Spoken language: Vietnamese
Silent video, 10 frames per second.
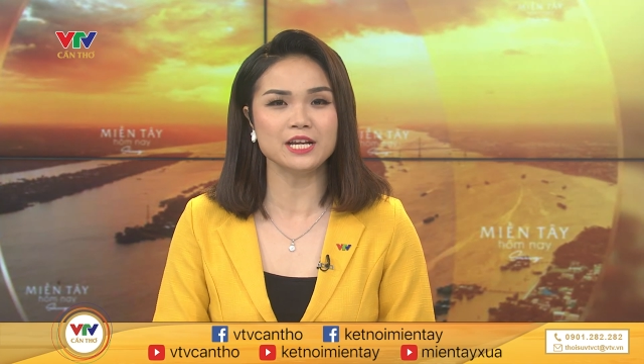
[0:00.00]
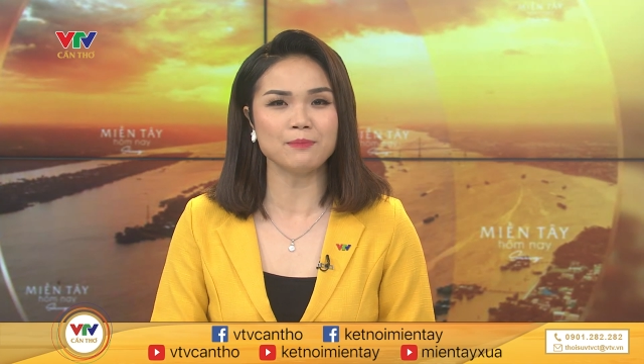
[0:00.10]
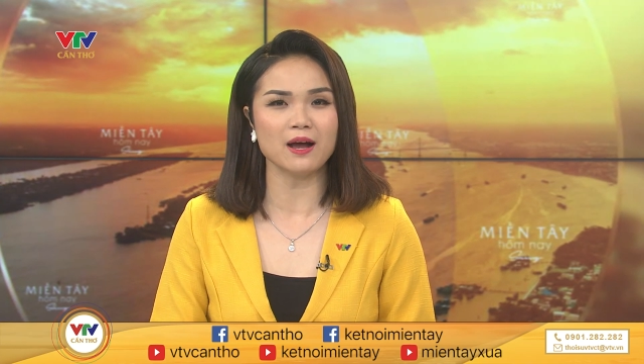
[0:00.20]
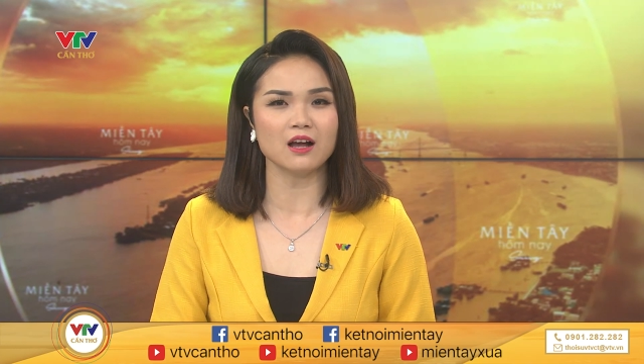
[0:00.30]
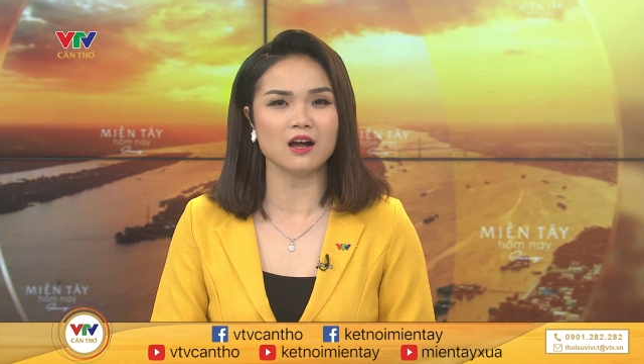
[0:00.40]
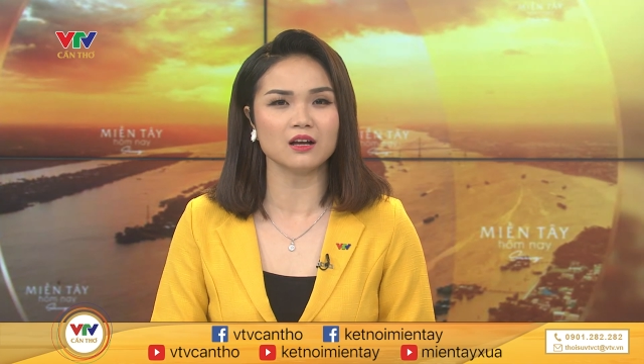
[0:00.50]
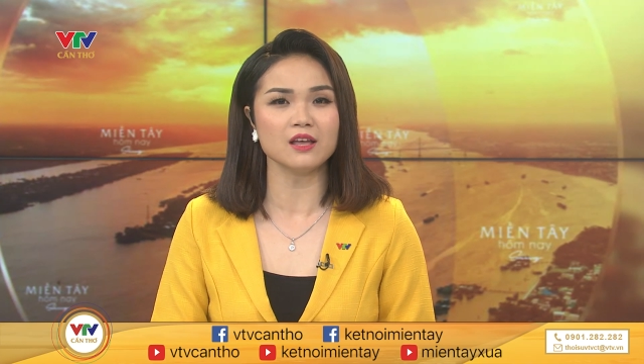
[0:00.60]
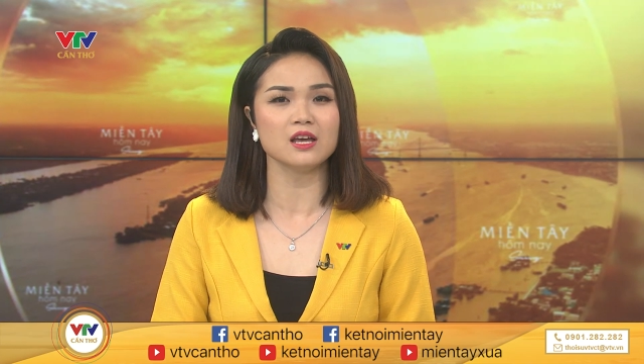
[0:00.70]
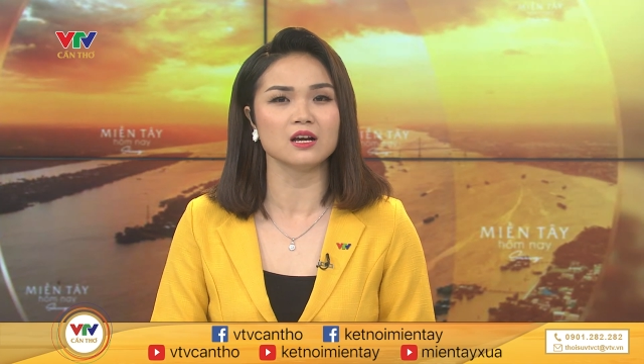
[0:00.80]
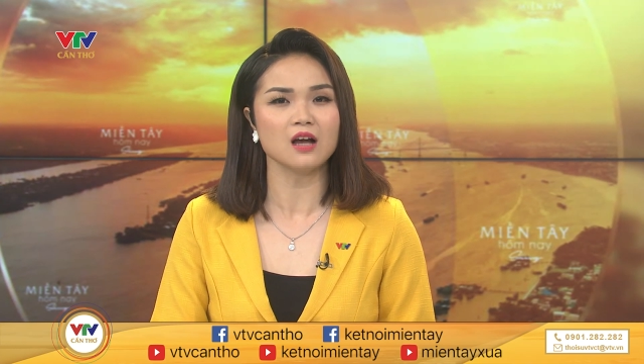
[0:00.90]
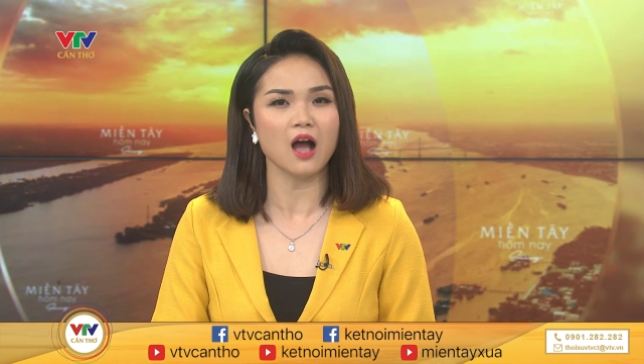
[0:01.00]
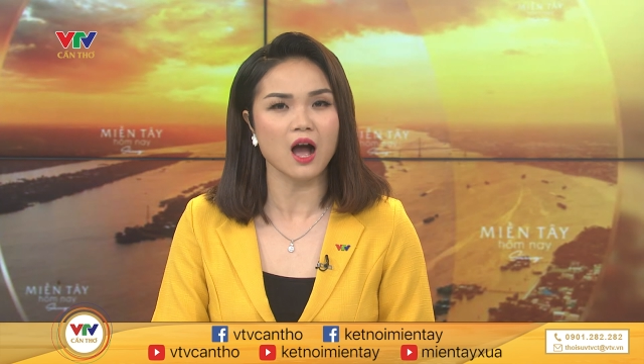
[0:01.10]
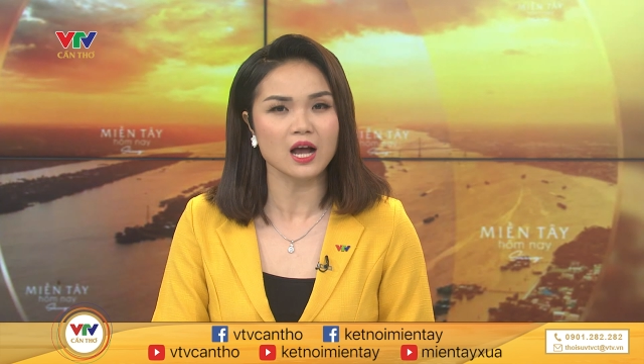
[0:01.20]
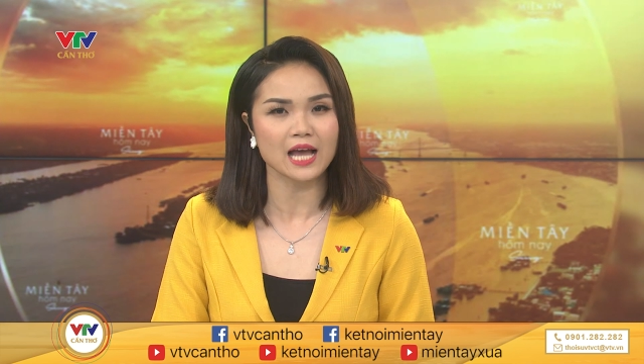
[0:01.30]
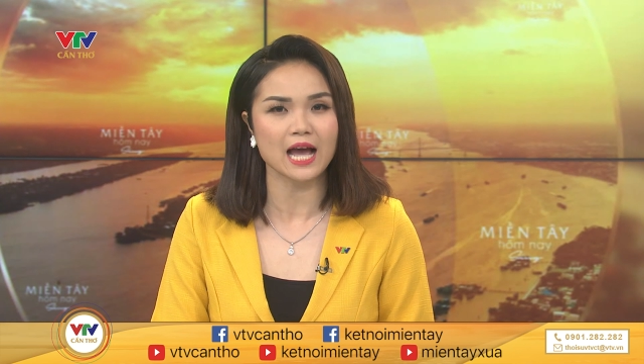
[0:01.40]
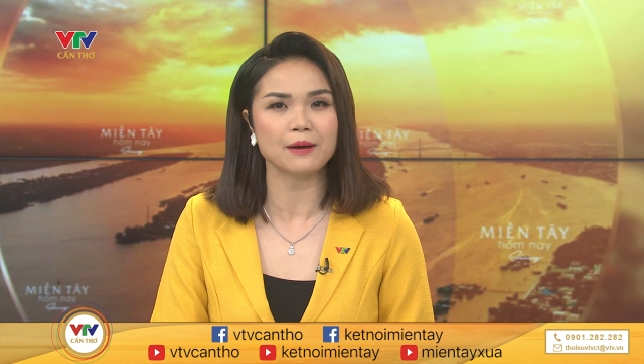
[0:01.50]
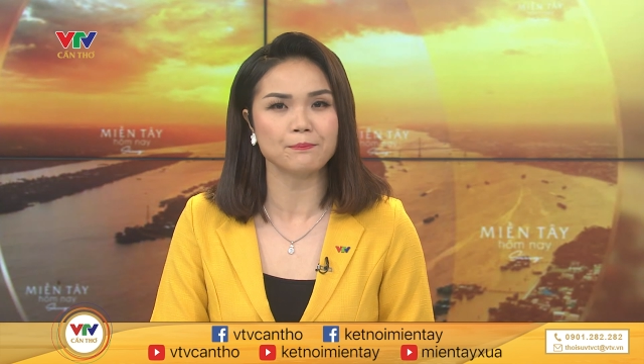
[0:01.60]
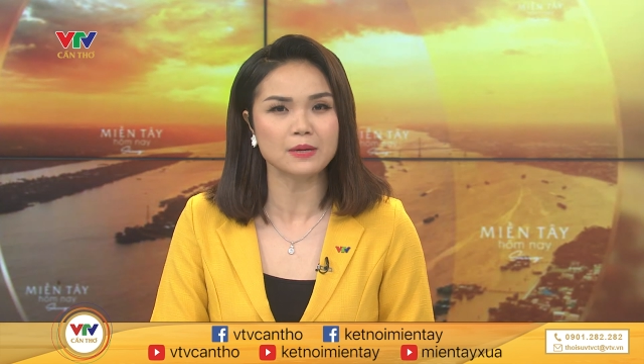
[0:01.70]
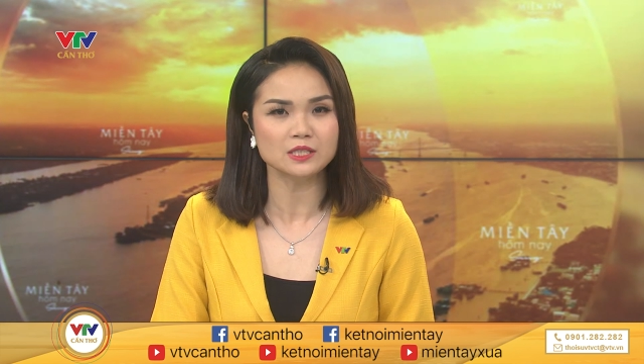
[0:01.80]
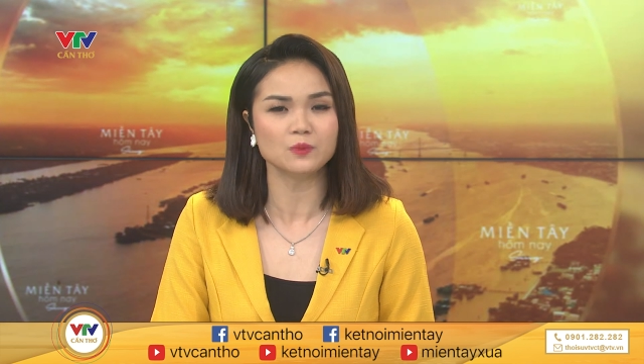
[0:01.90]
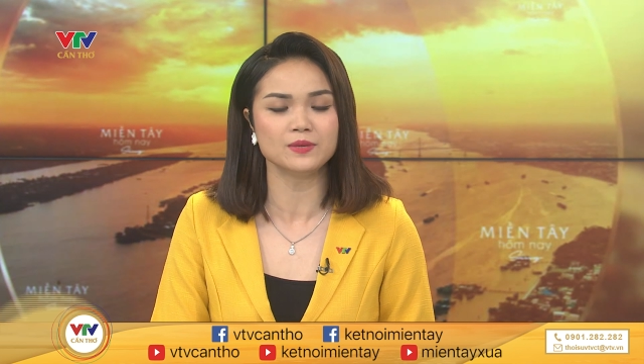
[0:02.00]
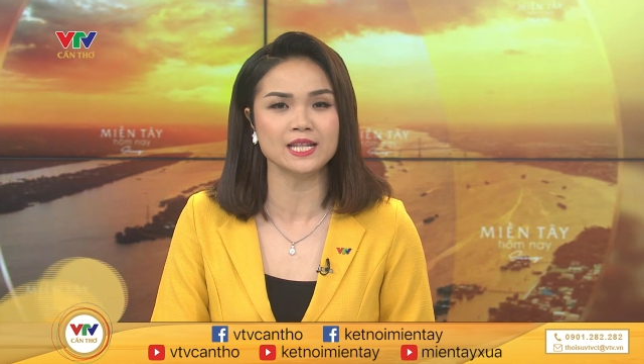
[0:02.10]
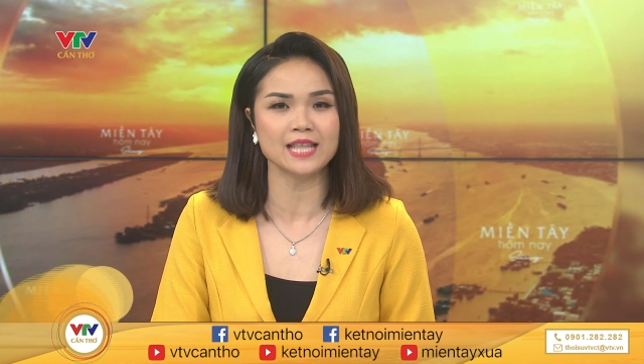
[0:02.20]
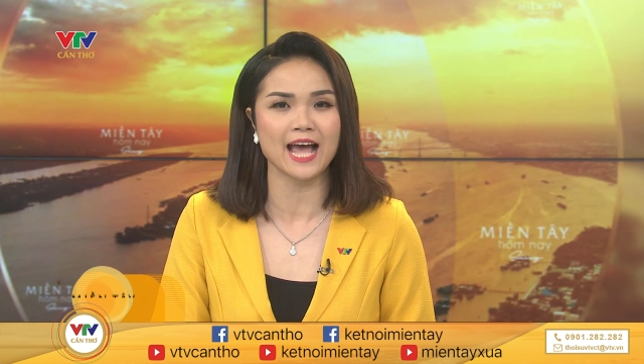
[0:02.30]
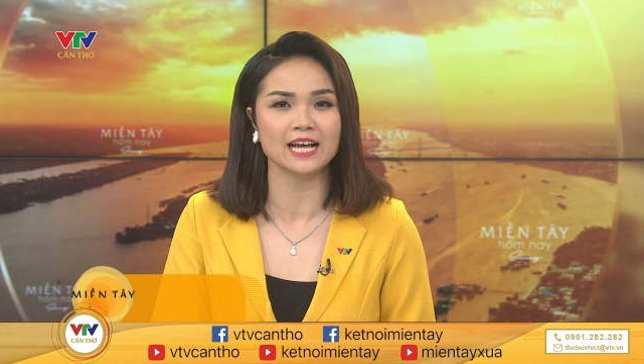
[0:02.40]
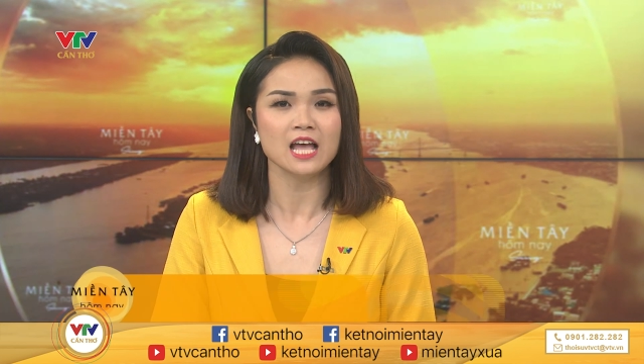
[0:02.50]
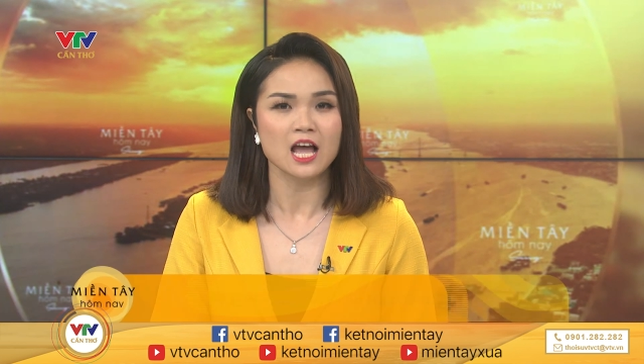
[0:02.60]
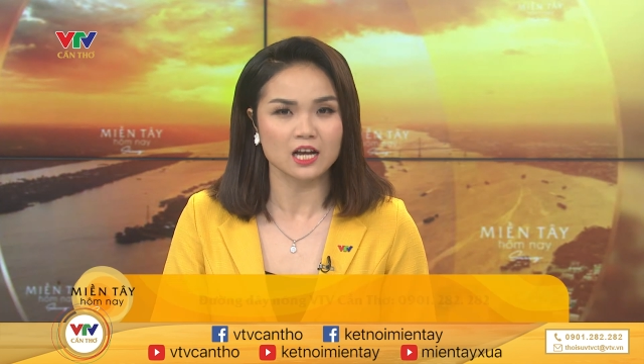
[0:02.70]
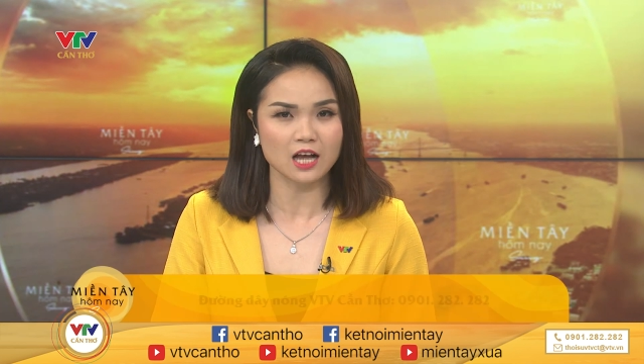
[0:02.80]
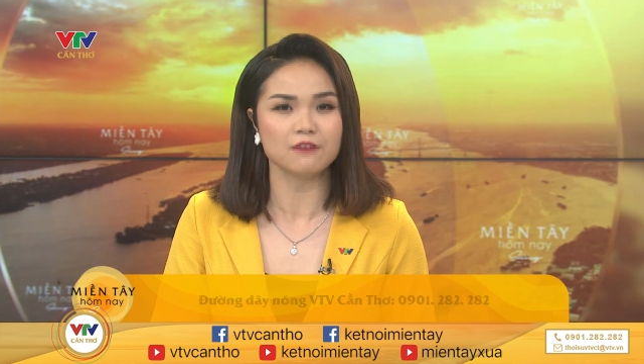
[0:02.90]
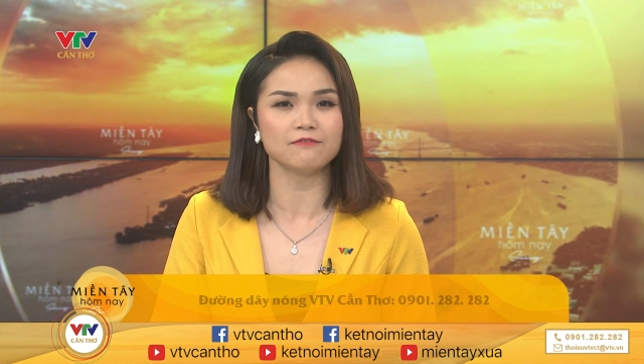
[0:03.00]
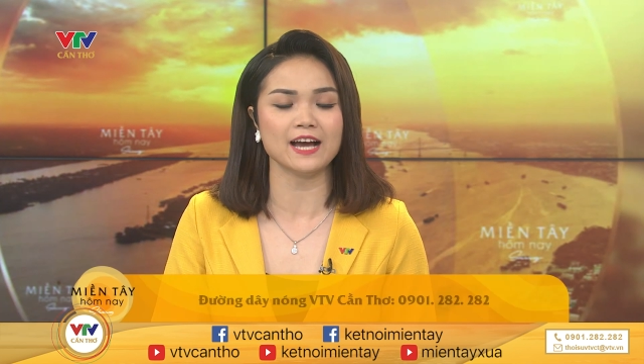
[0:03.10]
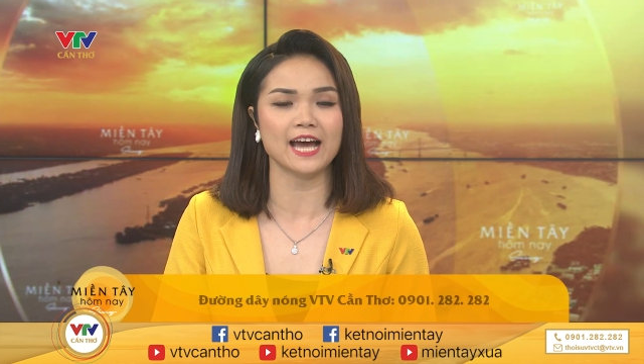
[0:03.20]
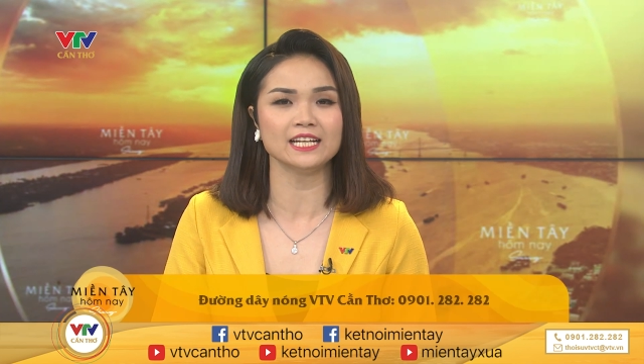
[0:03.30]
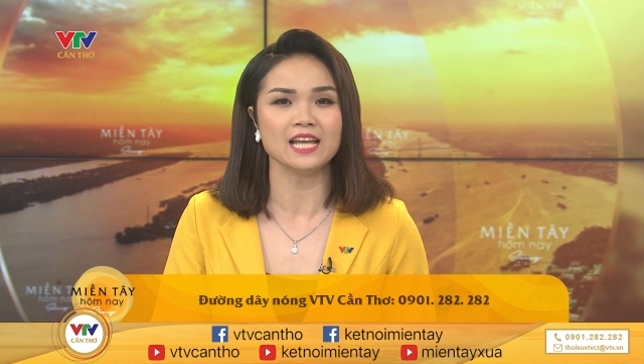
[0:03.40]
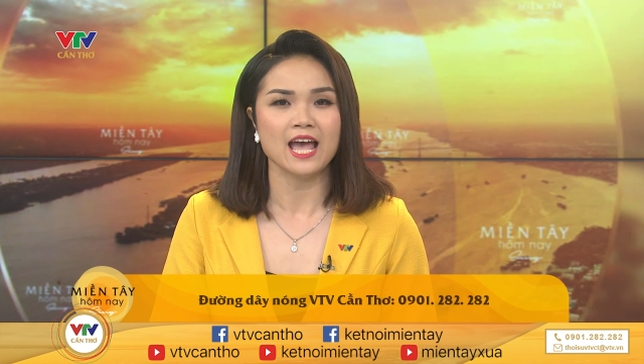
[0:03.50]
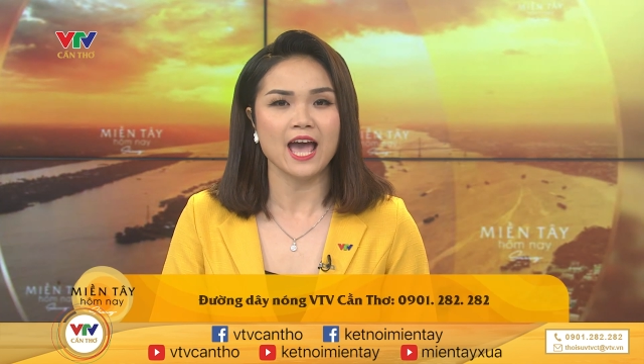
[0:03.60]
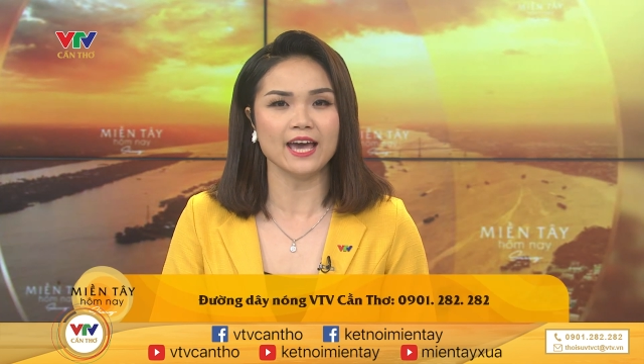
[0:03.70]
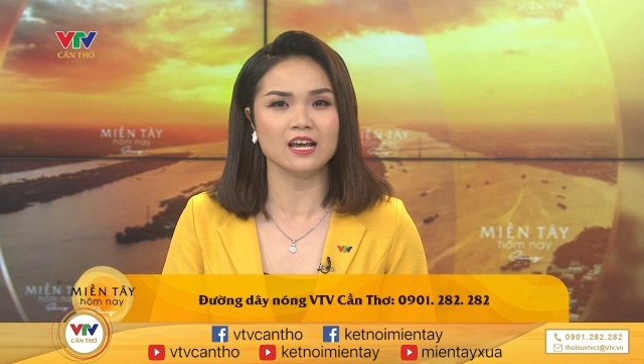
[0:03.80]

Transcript: Riêng bà con có những khó khăn, bức xúc chính đáng cần phản ánh,